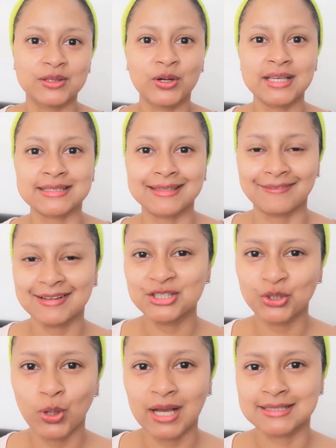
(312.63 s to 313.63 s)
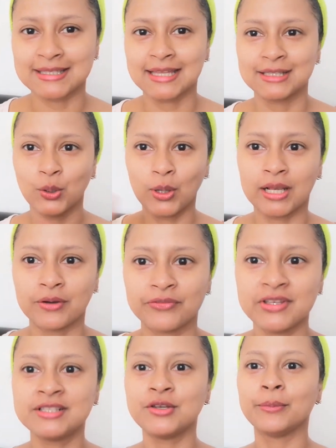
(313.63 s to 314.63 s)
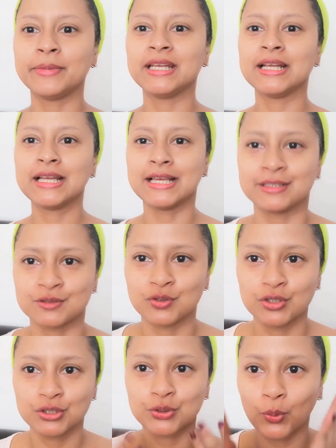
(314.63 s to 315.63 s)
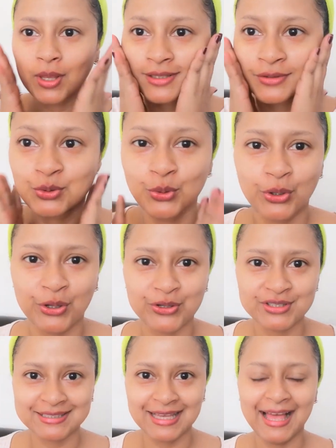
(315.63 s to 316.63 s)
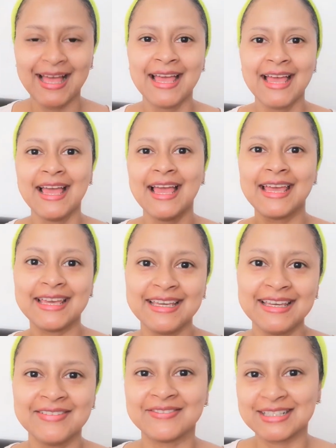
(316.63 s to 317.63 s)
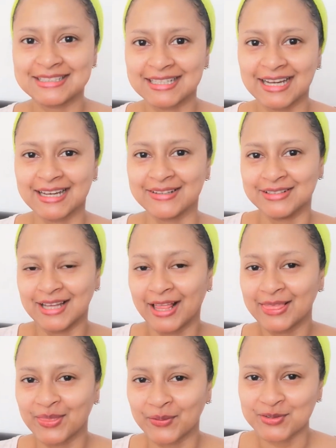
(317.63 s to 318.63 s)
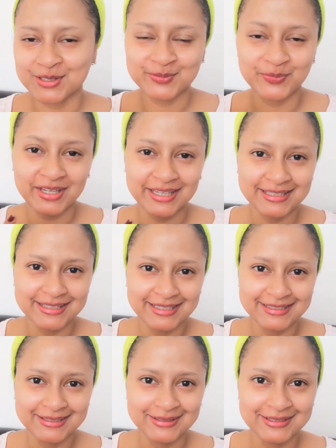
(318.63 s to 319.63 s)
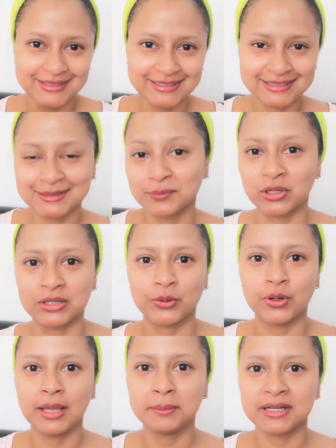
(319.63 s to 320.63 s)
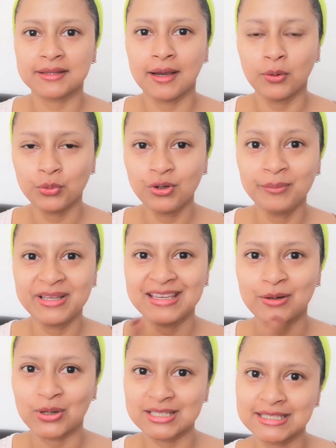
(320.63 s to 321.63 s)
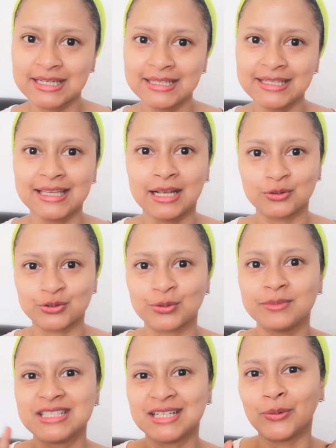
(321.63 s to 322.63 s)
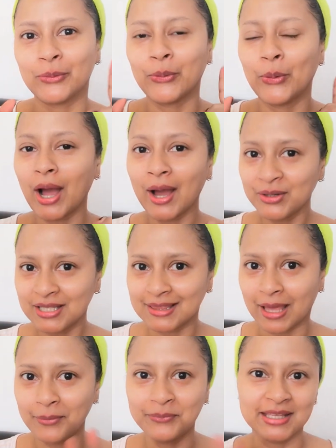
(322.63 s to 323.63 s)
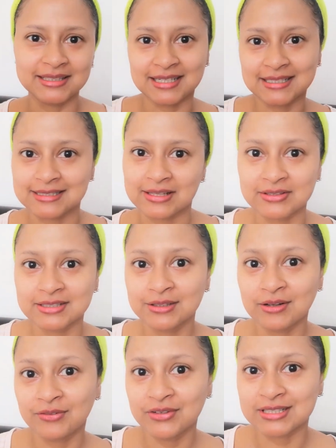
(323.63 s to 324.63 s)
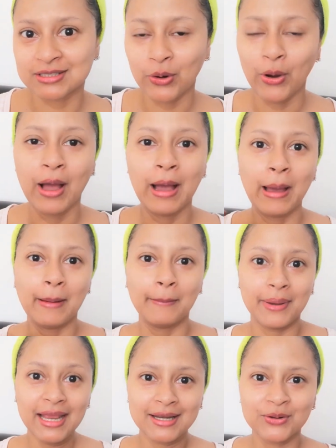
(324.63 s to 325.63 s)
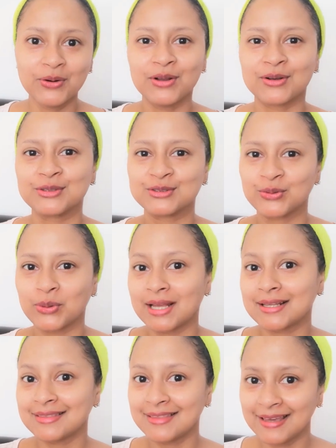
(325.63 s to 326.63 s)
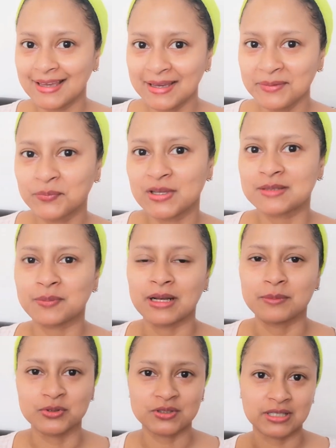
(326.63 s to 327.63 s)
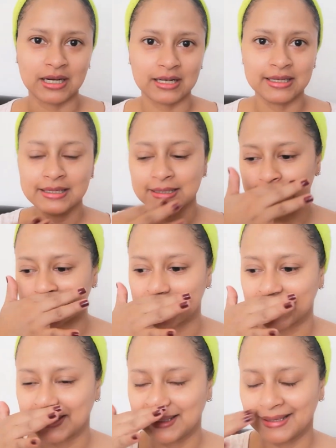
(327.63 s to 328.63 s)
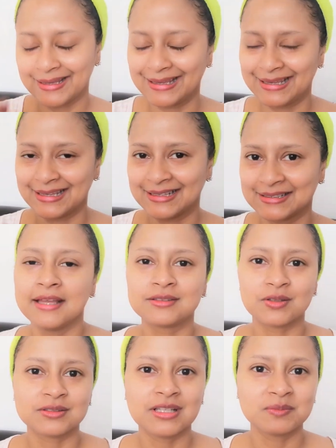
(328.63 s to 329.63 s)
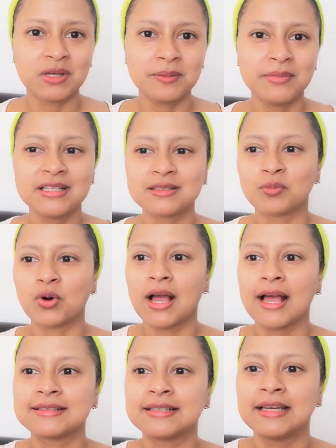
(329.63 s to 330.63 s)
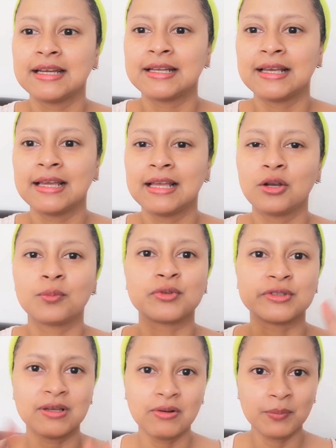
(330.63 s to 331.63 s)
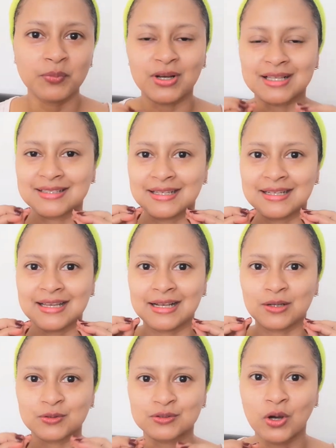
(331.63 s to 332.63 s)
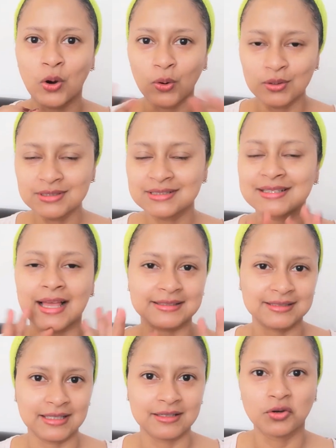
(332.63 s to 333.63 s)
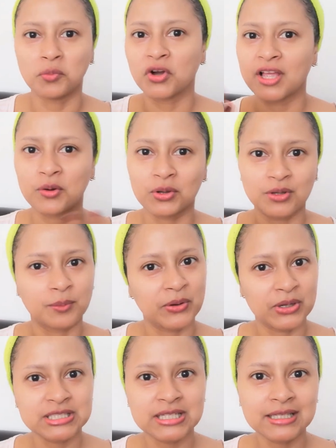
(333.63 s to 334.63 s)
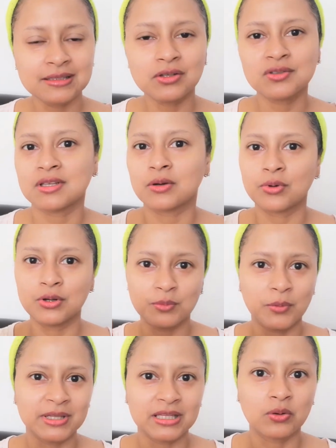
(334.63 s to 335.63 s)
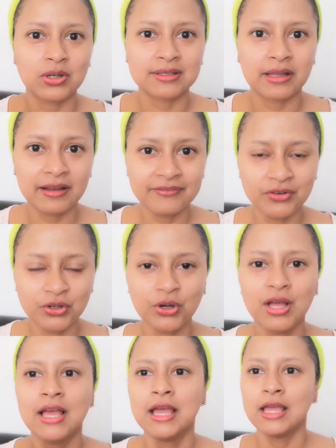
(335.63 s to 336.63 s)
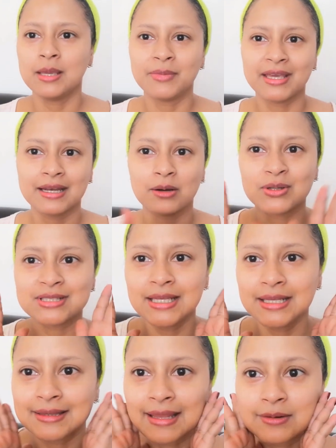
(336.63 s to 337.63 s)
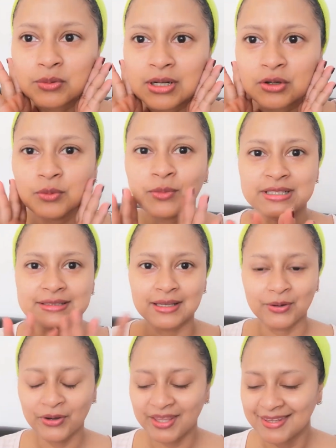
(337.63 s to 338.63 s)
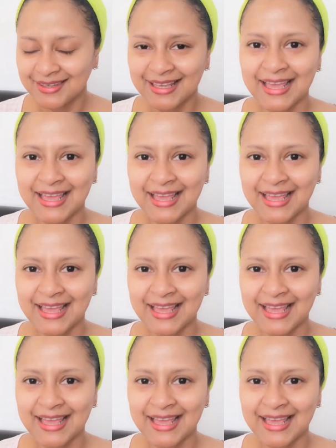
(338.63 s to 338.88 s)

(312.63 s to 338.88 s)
cuento que estaba yo haciendo el oficio, miren, estoy toda sudorosa y me llegaron dos paquetitos. Bueno, en verdad uno me llegó ayer y el otro me llegó ahorita mientras estaba haciendo el fisio, pero los guardé pues para mostrarles. Eh, entonces, babies, voy a hacer eh, lo posible por hacer los holes así, como que cuando me van llegando saco en un momentico el teléfono y me grabo así, tal cual como esté hoy.